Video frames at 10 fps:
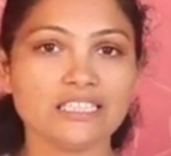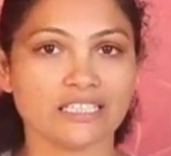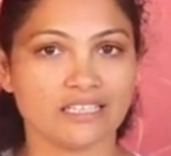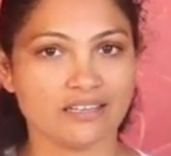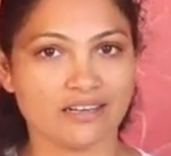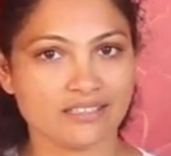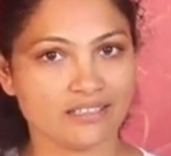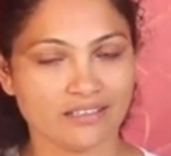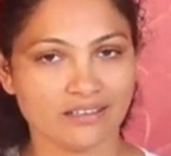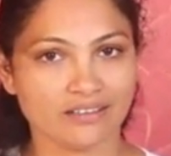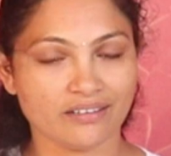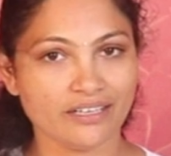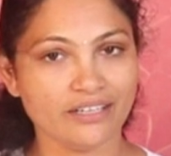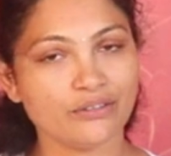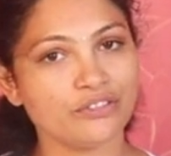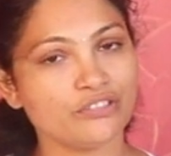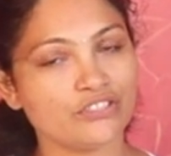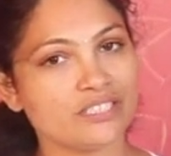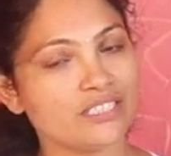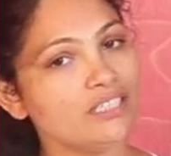చక్రాసన రెండోది
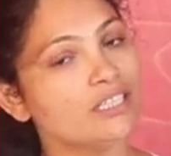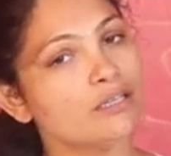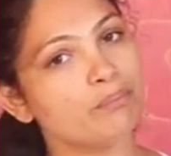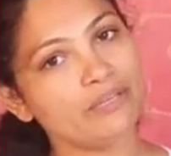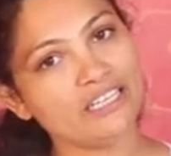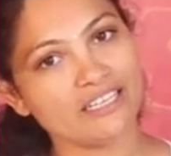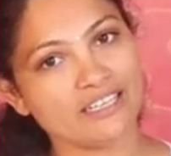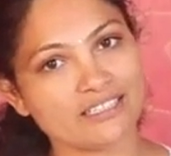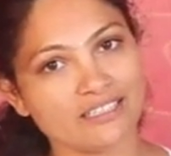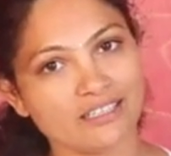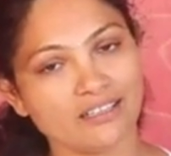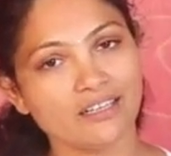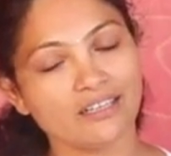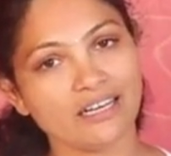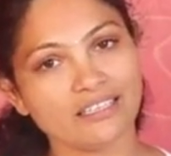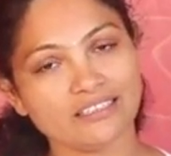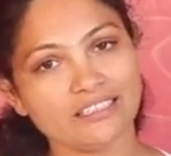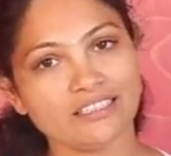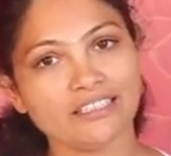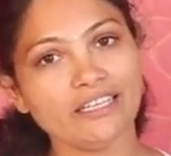వచ్చేసి పిరియాసన అయితే
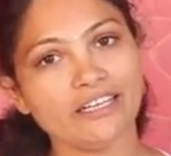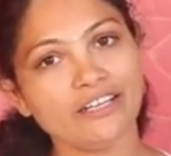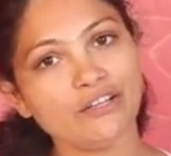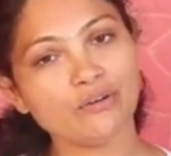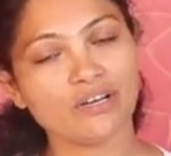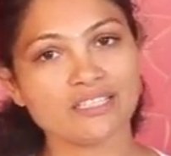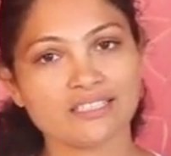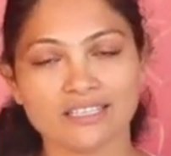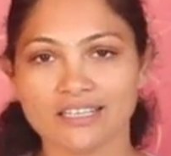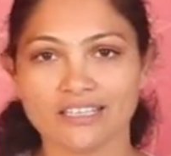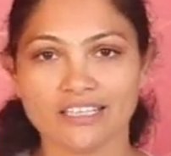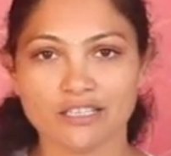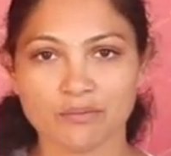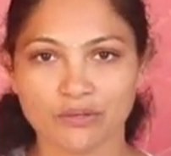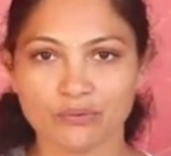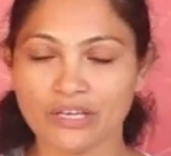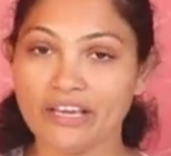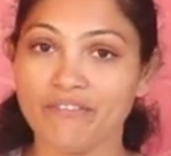ఈ రెండు ఆసనాలు అనేది మనం ఏ